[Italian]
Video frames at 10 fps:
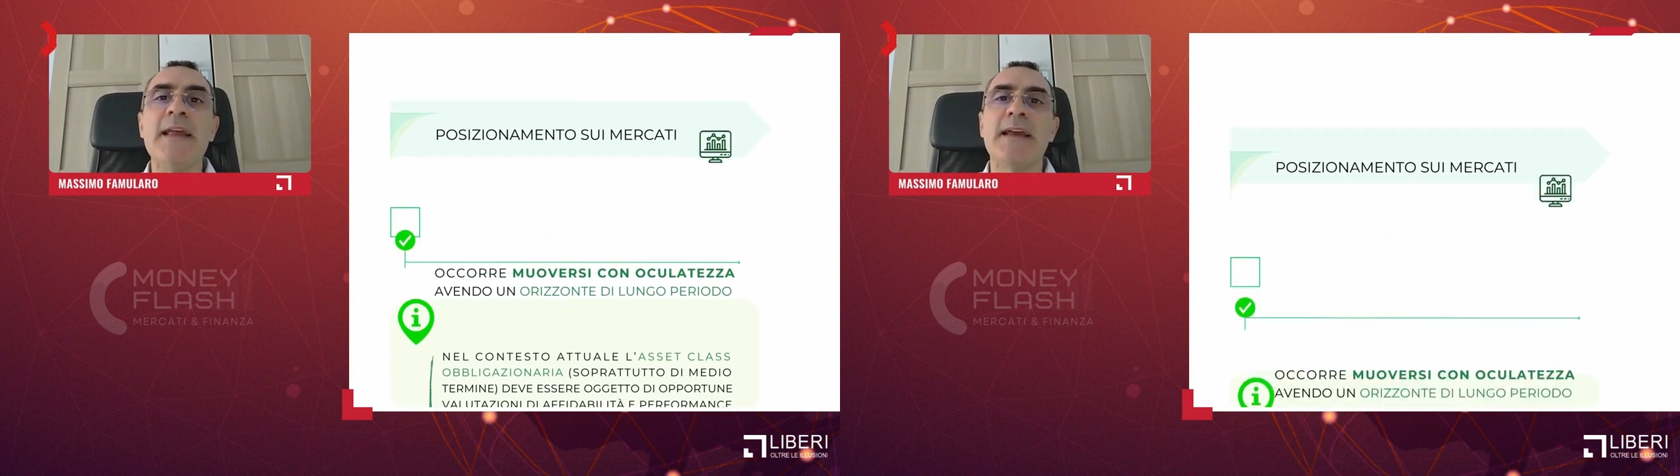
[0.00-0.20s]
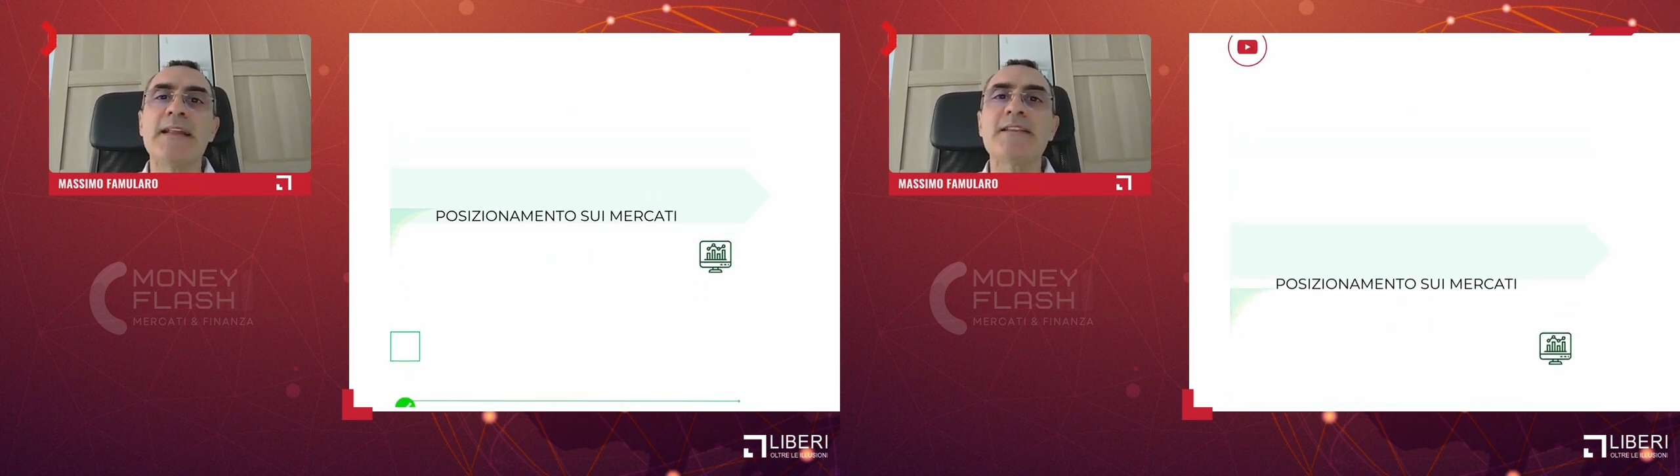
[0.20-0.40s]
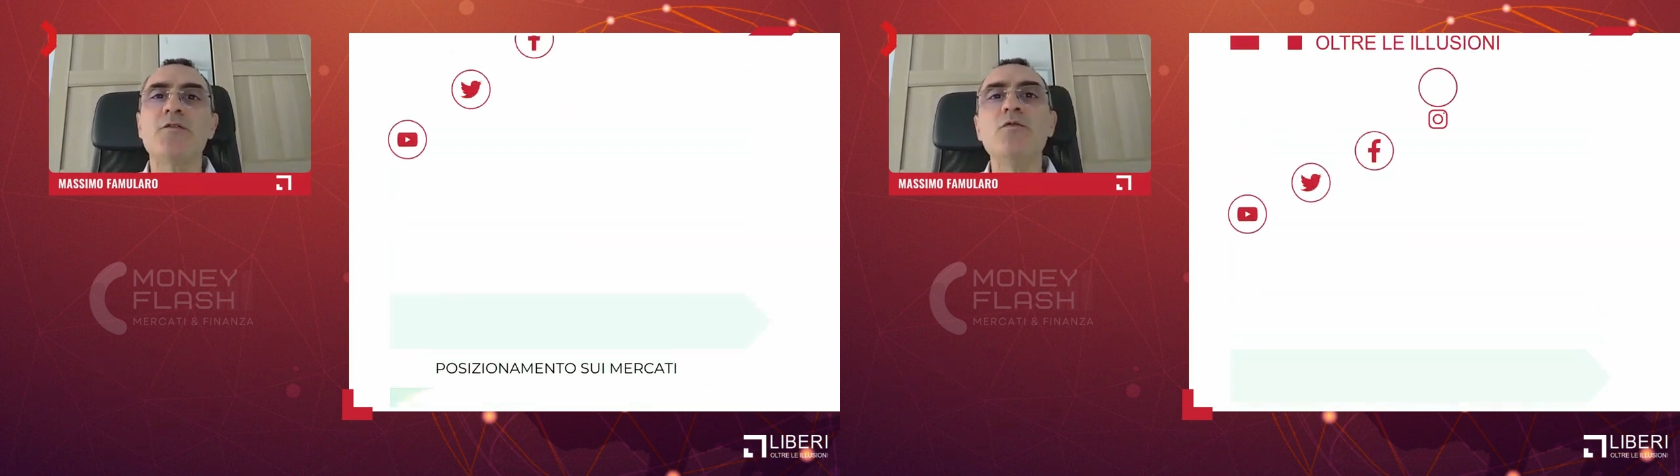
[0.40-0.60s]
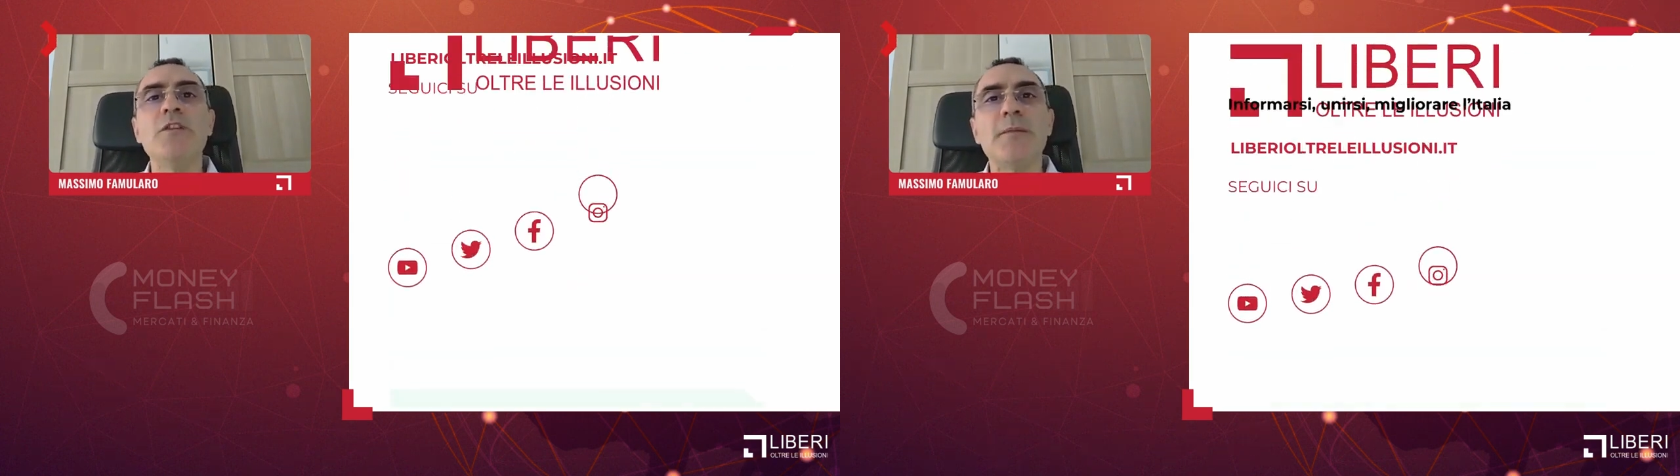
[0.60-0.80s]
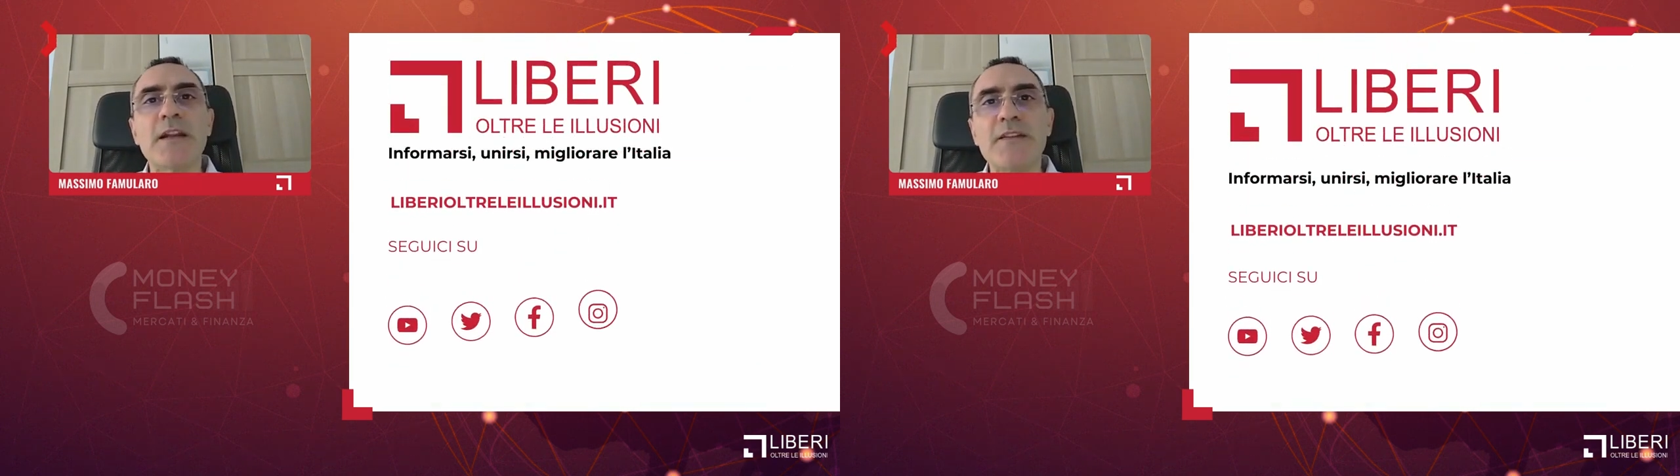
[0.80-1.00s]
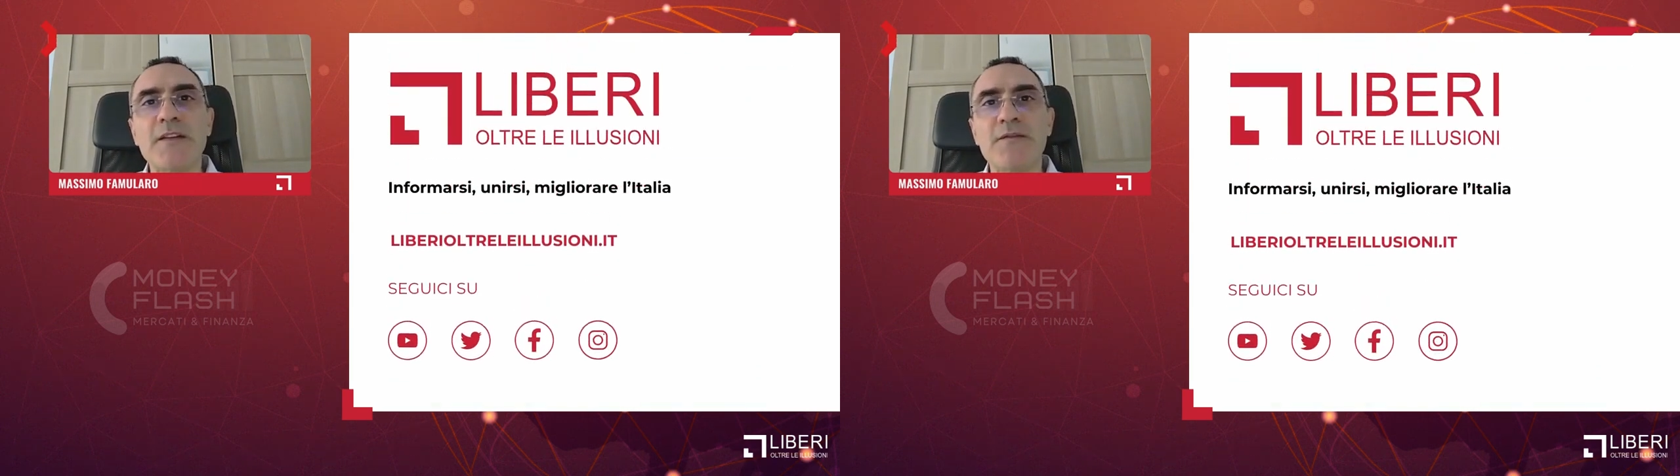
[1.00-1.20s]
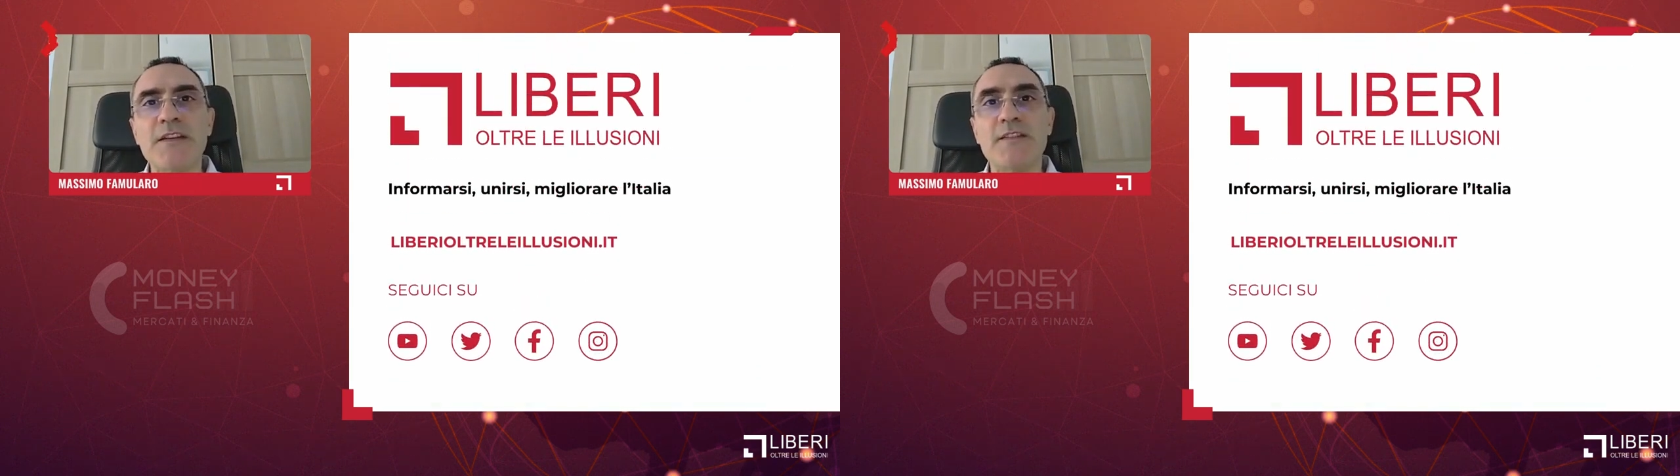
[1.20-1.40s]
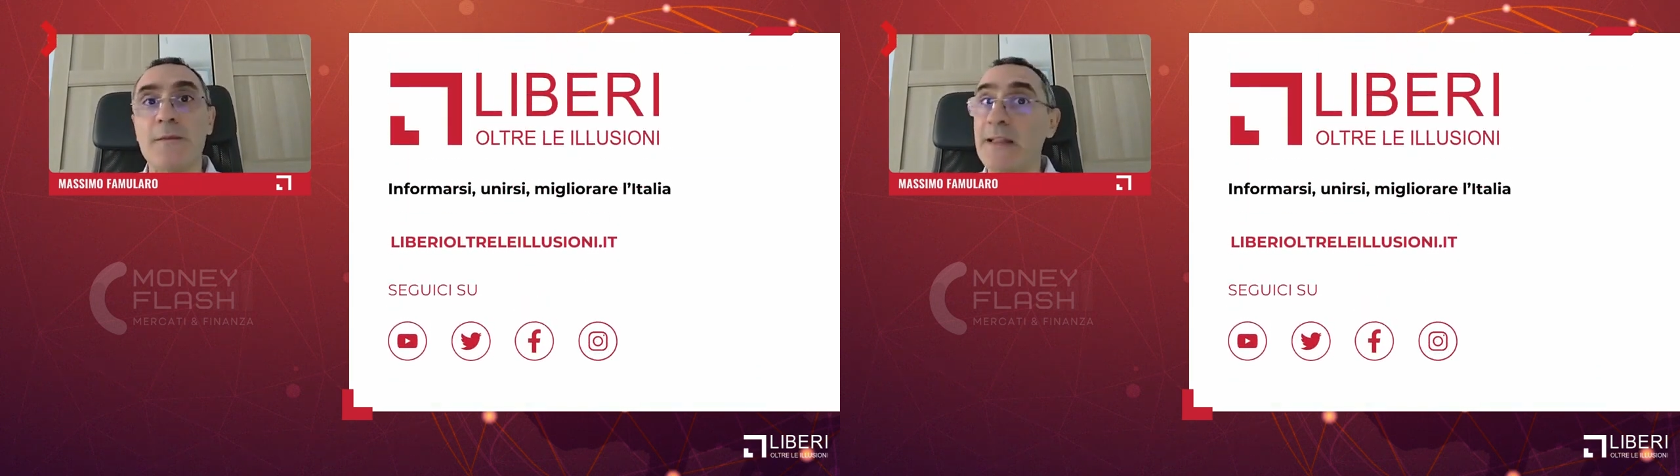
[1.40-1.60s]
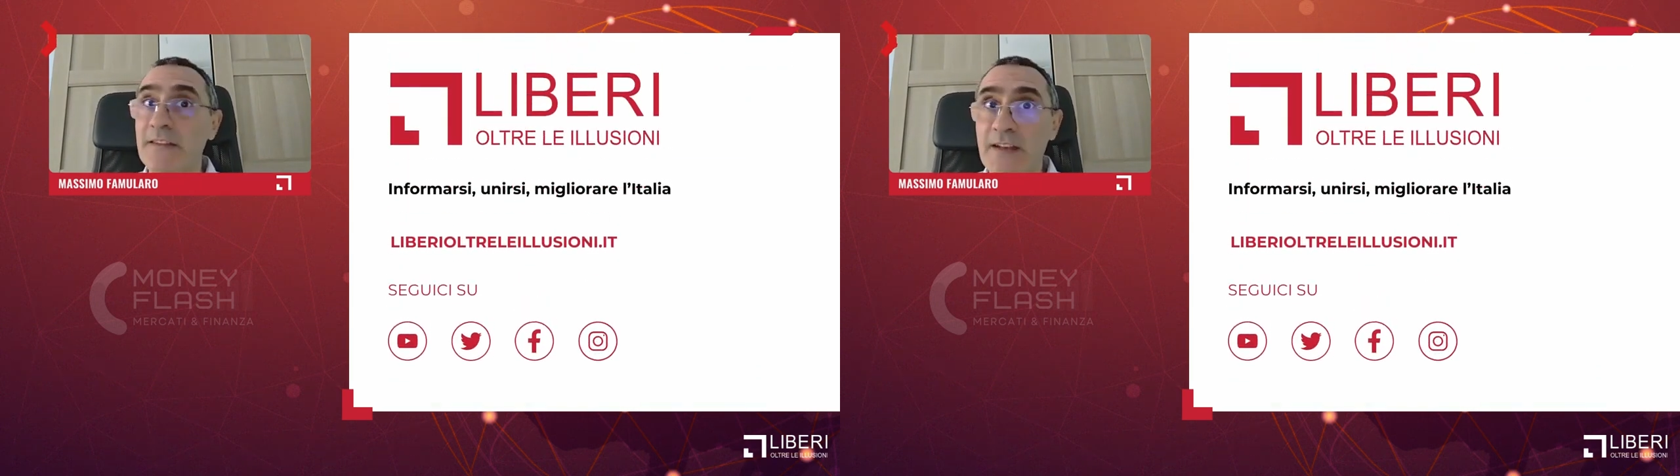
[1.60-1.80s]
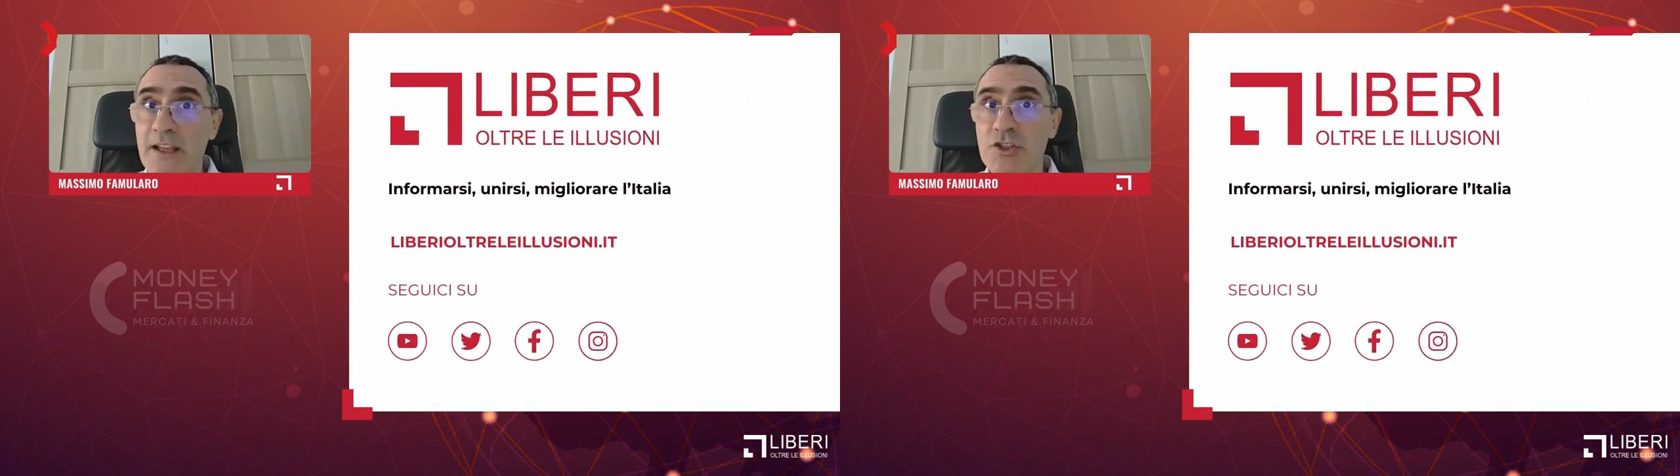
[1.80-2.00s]
Grazie a tutti per aver visto Money
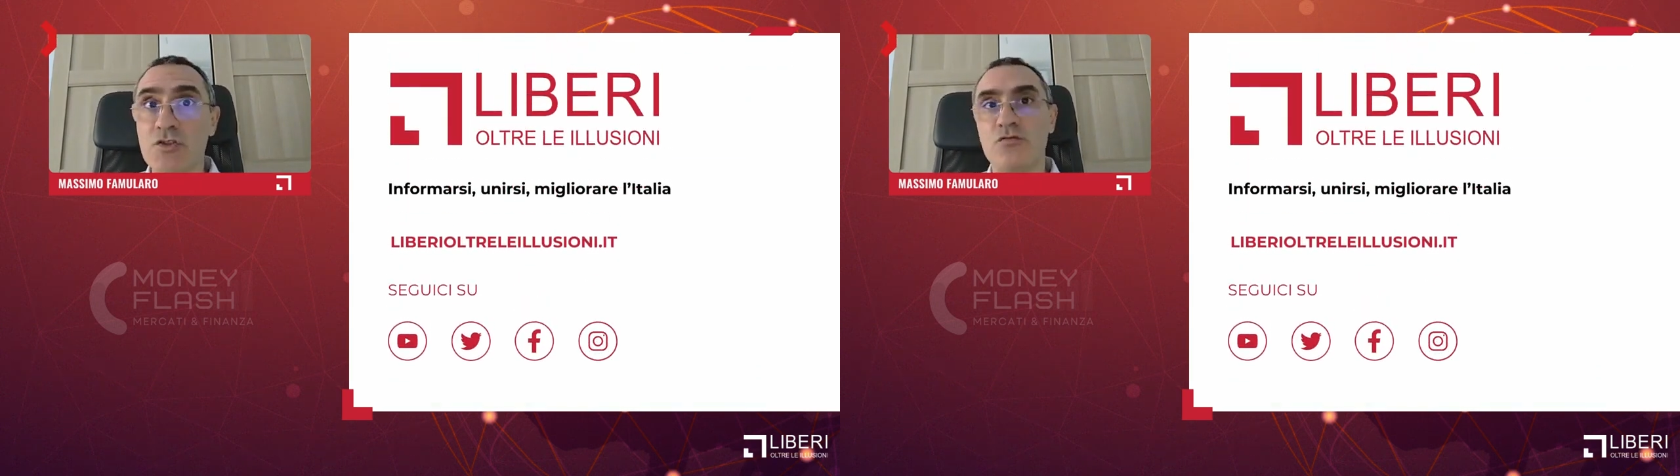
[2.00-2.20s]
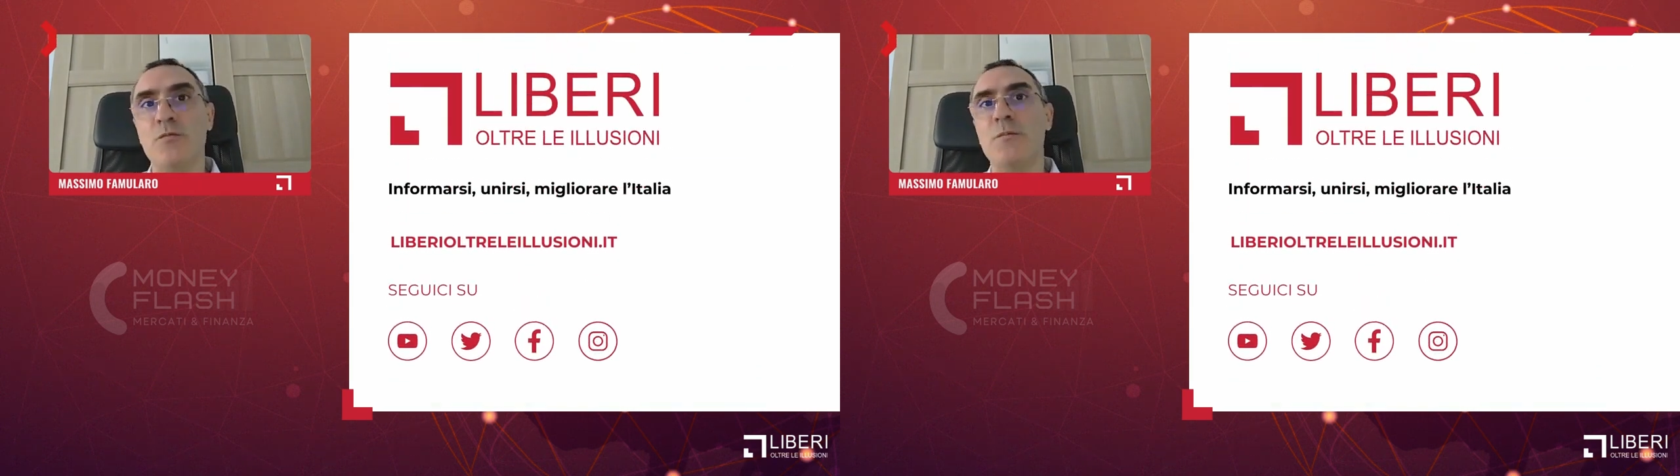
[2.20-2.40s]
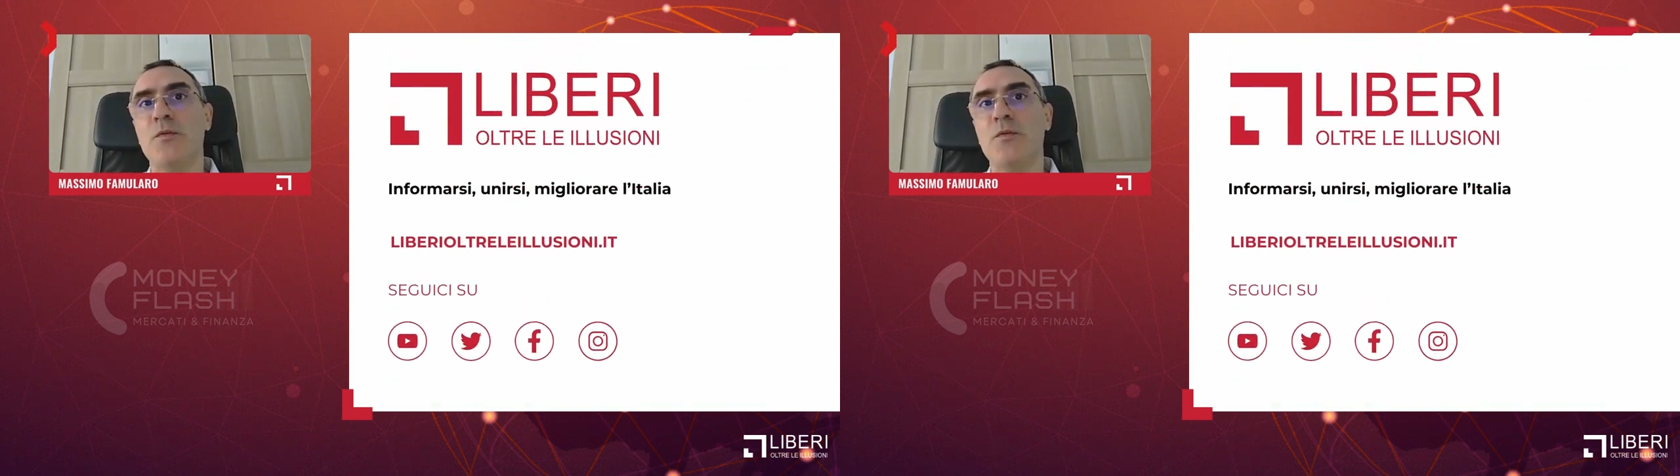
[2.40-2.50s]
Flash su,